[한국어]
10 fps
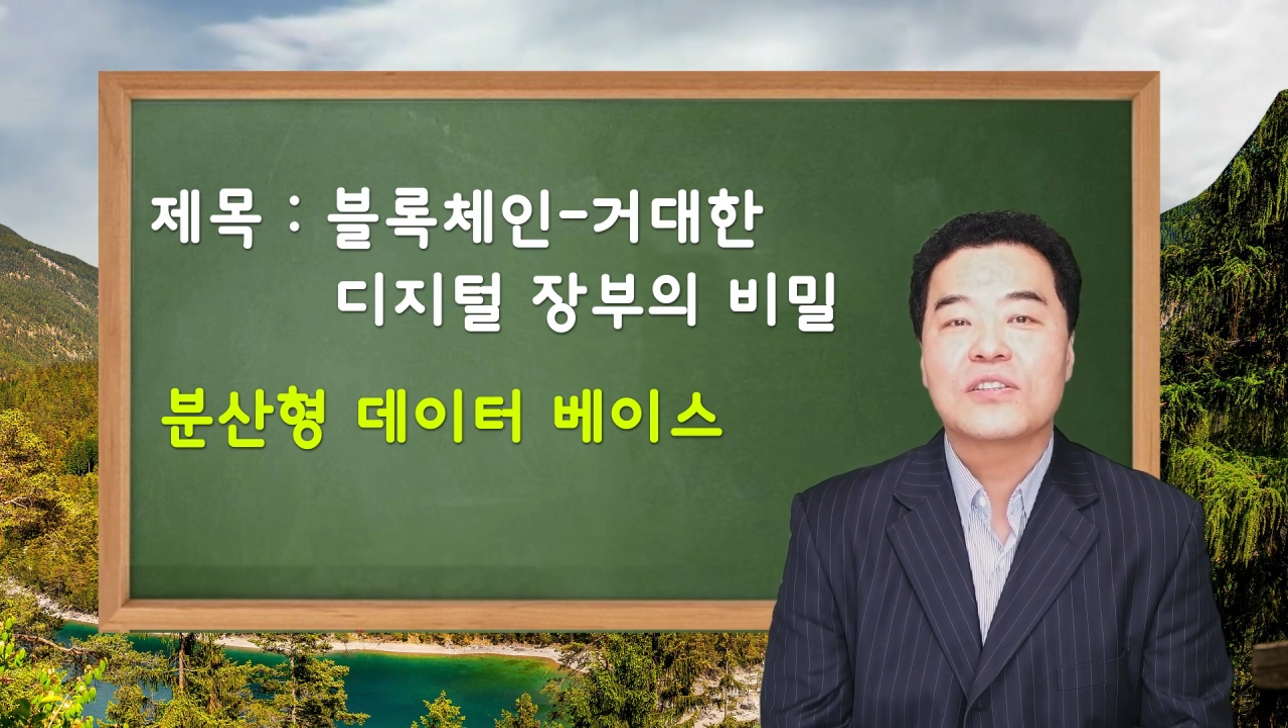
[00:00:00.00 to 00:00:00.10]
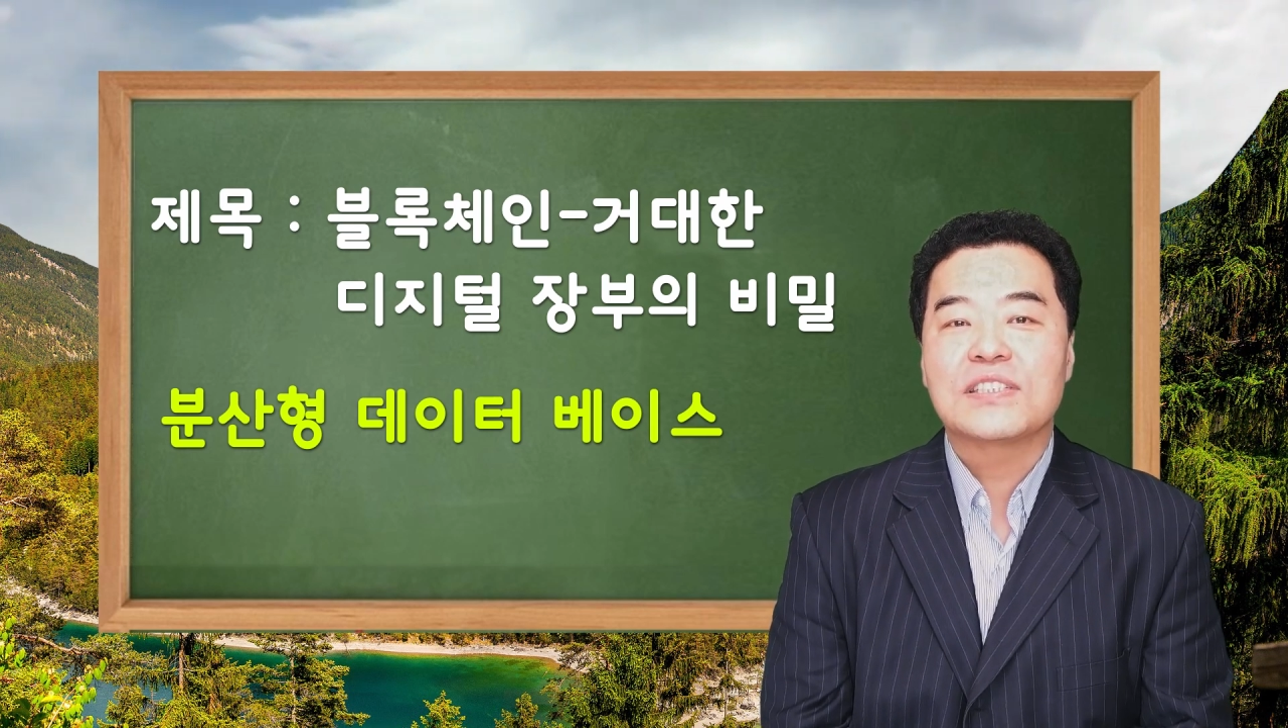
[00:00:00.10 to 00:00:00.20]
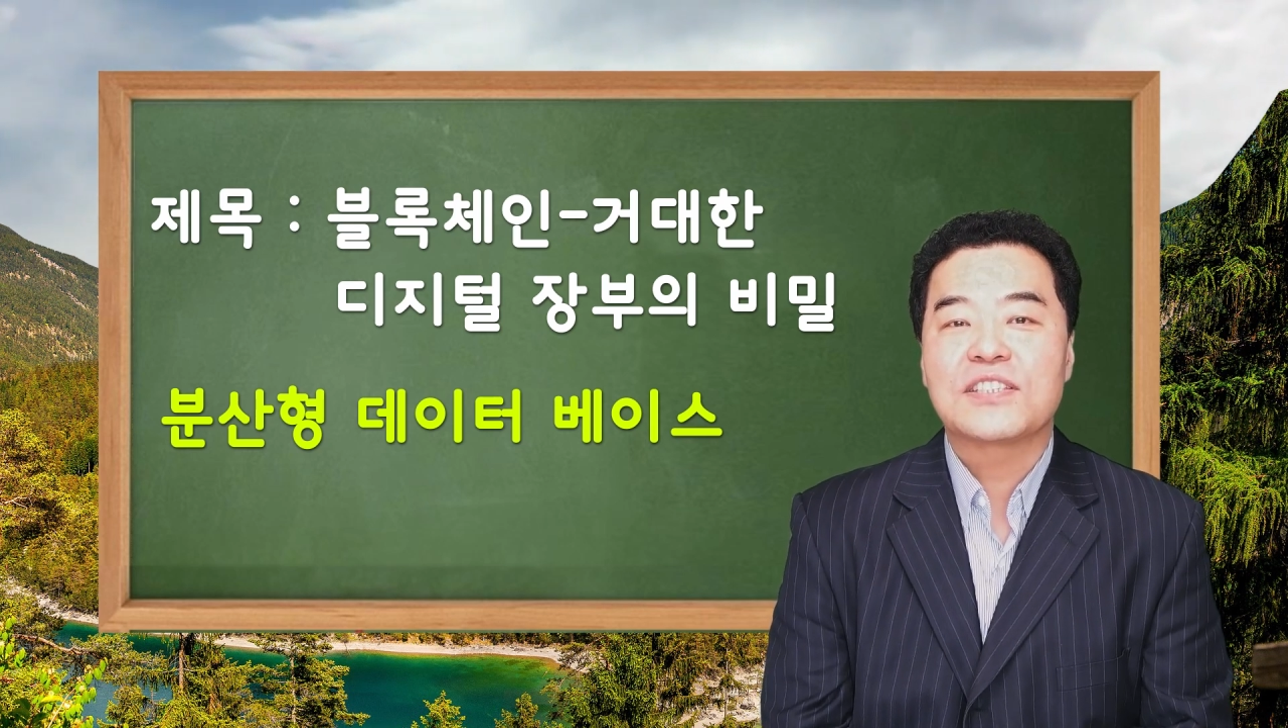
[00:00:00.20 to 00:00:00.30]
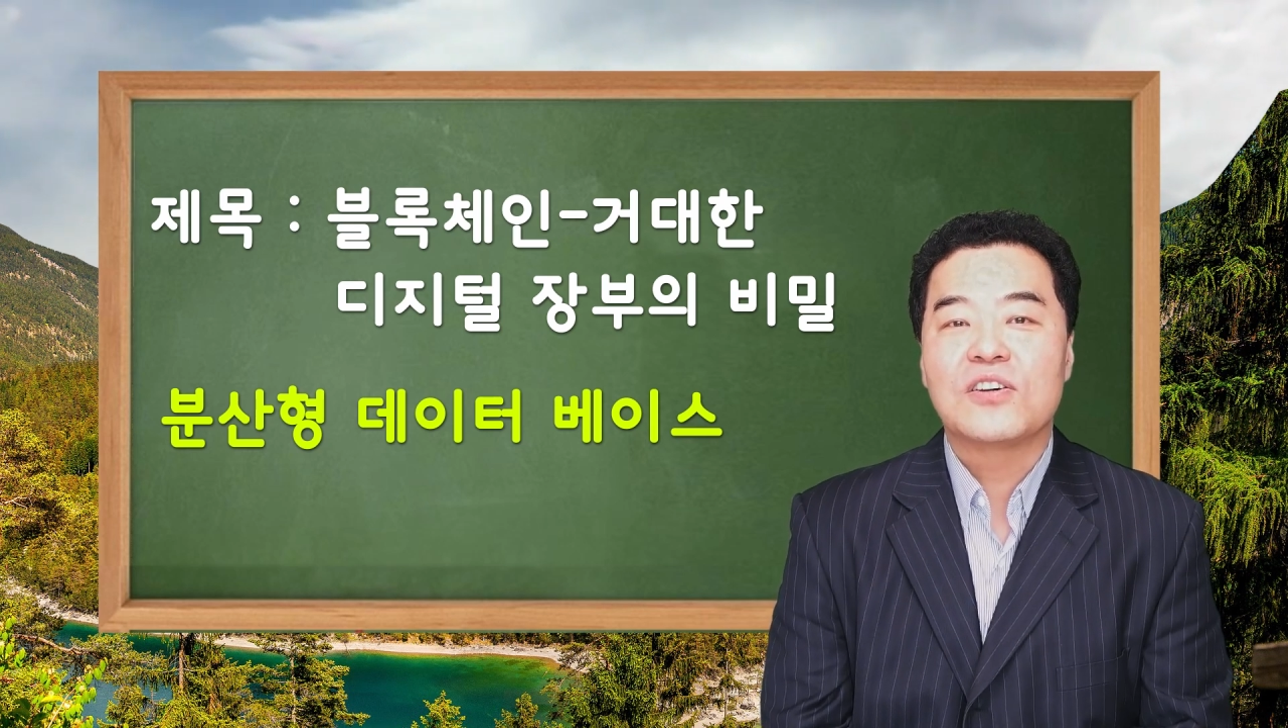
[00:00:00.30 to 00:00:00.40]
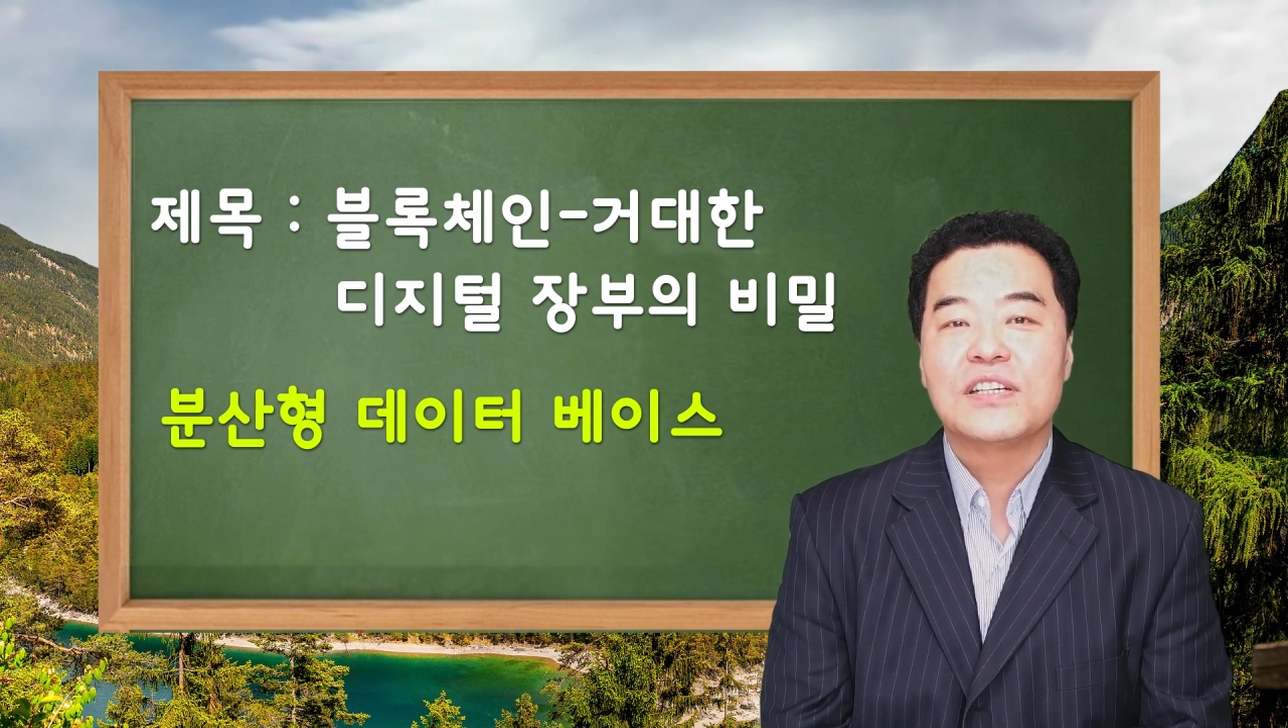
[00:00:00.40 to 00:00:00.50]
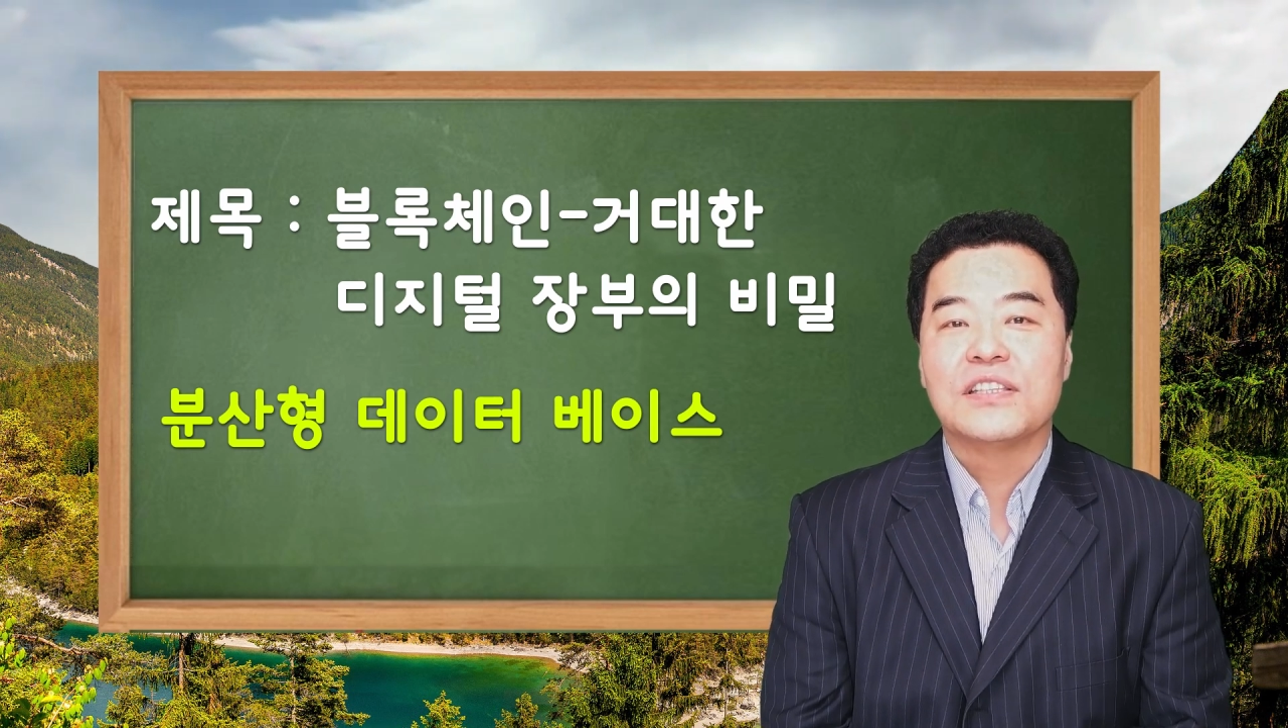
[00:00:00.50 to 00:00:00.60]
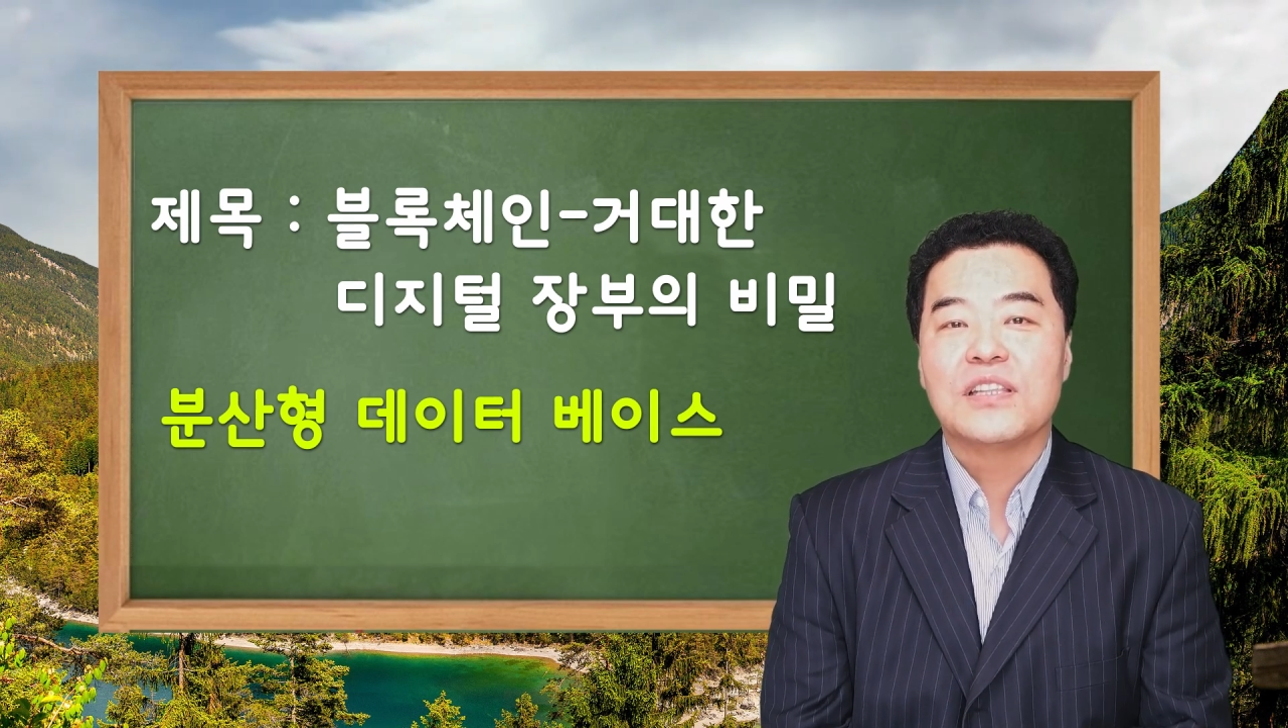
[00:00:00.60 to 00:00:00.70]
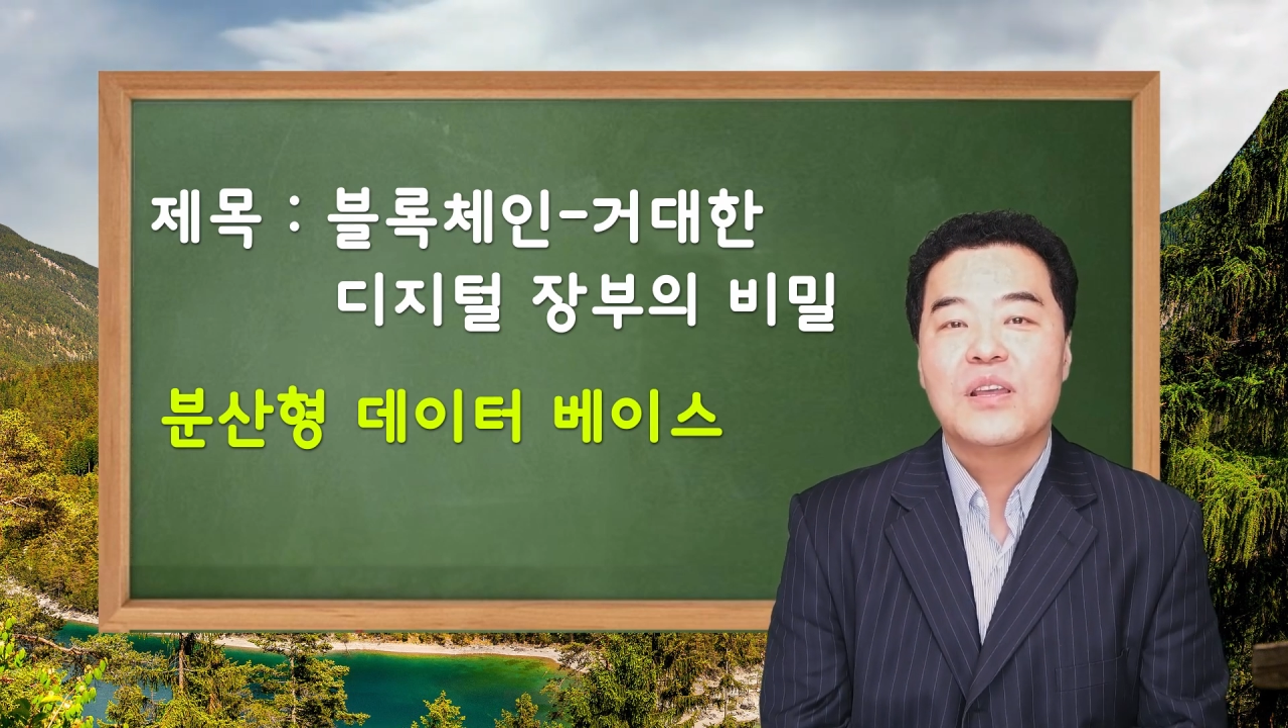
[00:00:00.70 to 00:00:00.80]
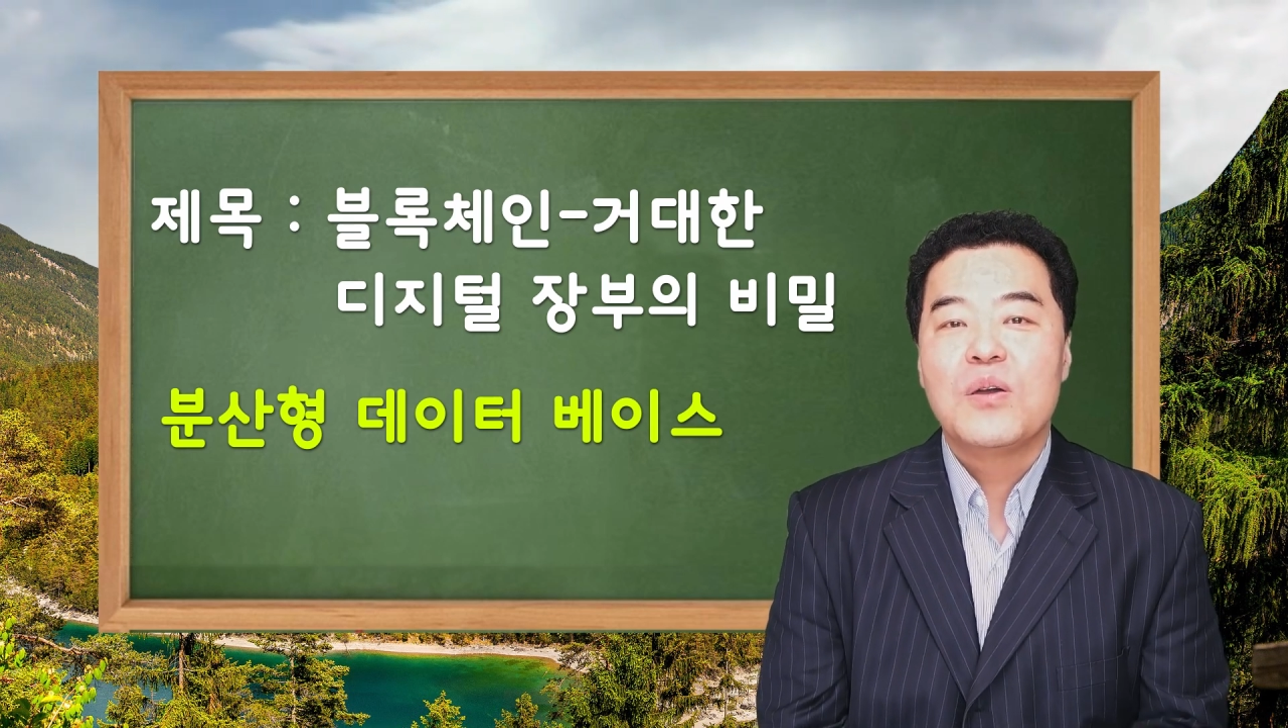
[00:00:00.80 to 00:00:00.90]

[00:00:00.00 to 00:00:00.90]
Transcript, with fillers: 특성은